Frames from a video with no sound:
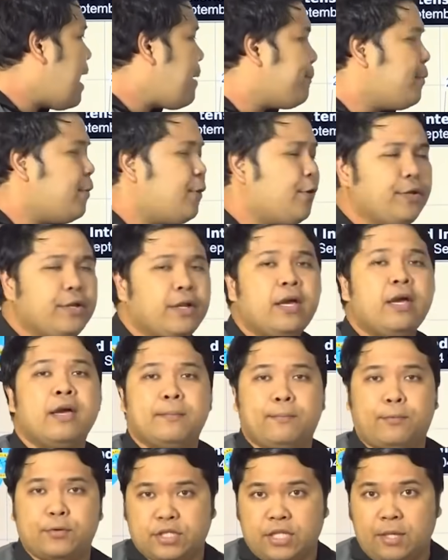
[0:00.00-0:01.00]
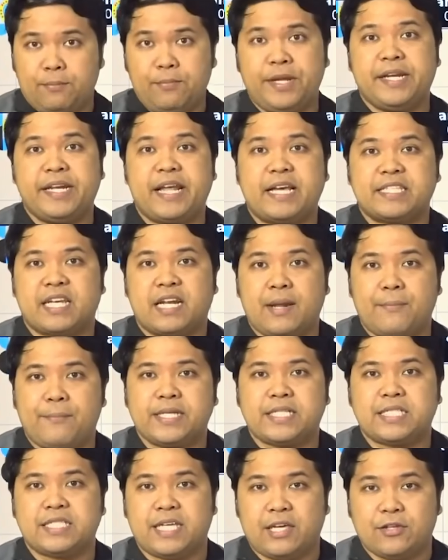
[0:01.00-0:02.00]
hapon posibleng nasa
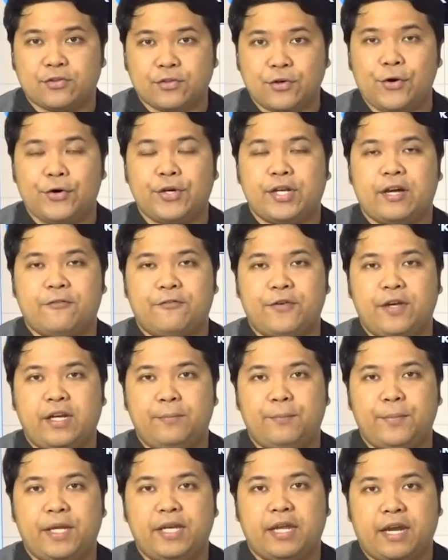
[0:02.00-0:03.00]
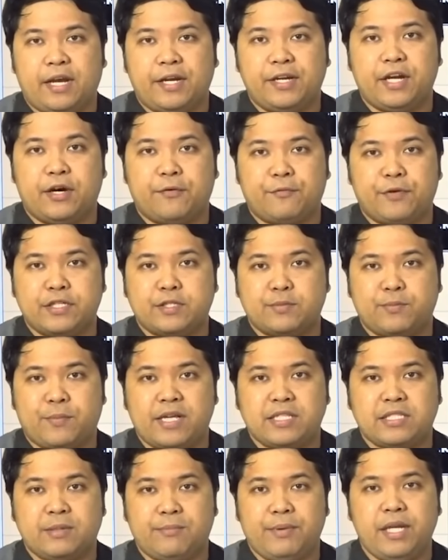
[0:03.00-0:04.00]
labas na ito ng Philippine Area of
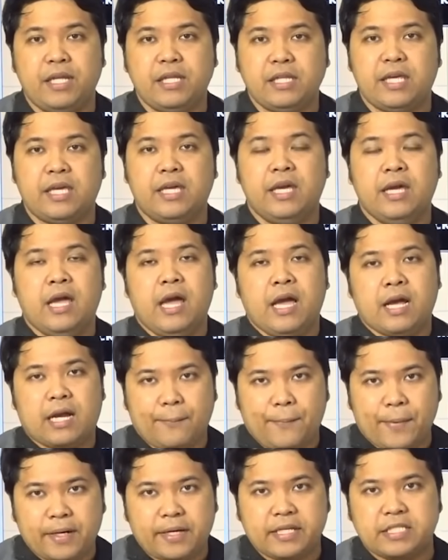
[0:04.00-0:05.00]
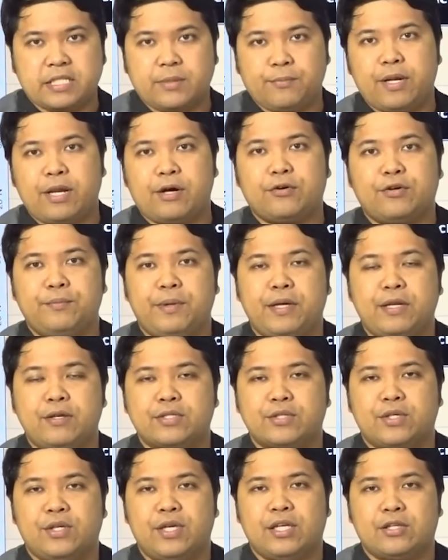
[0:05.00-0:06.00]
Responsibility kapag nagsimulang
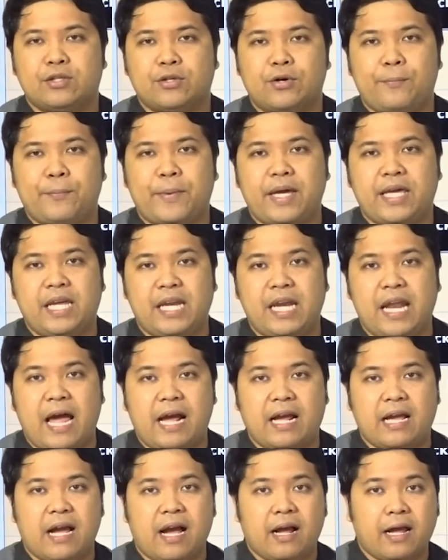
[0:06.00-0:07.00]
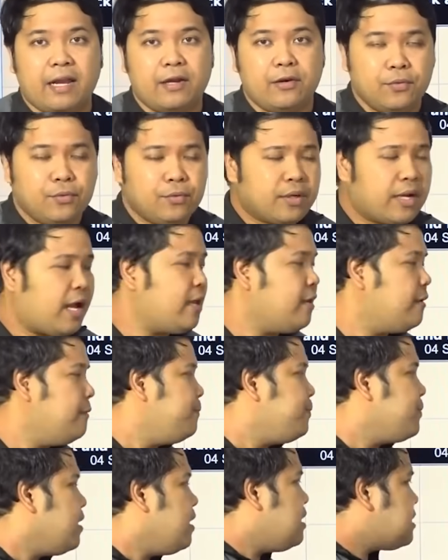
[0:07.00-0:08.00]
kumilos uli ito pahilagang kanluran.
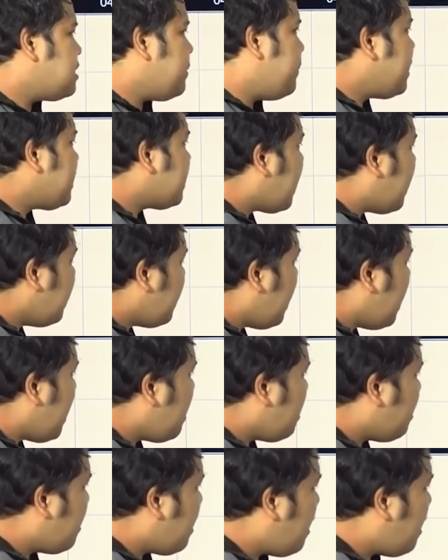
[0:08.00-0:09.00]
Samantala,